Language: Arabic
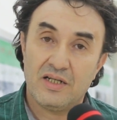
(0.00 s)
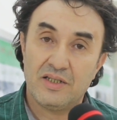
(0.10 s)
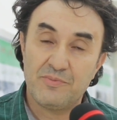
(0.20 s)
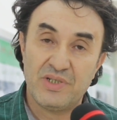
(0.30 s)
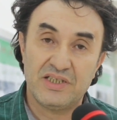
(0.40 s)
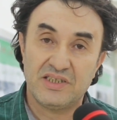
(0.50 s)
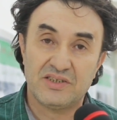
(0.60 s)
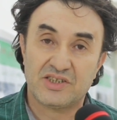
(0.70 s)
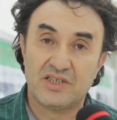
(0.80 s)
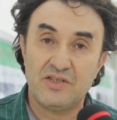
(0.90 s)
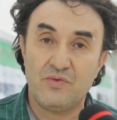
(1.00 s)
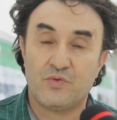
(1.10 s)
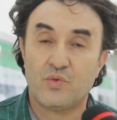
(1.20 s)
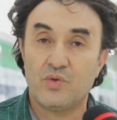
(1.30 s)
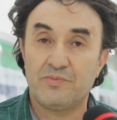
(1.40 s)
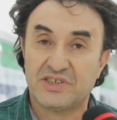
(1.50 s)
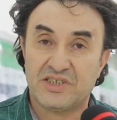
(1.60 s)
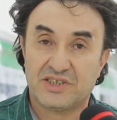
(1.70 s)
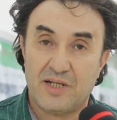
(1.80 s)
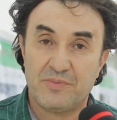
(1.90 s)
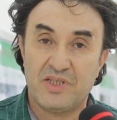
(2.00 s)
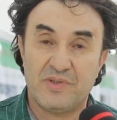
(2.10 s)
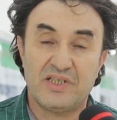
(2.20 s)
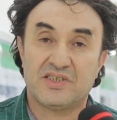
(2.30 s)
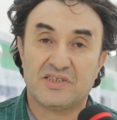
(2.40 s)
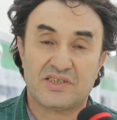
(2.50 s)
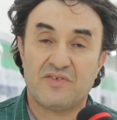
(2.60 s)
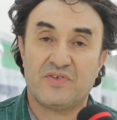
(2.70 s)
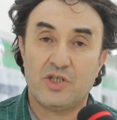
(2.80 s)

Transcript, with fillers: لبلديه سطيف والمجلس الشعبي لبلديه سطيف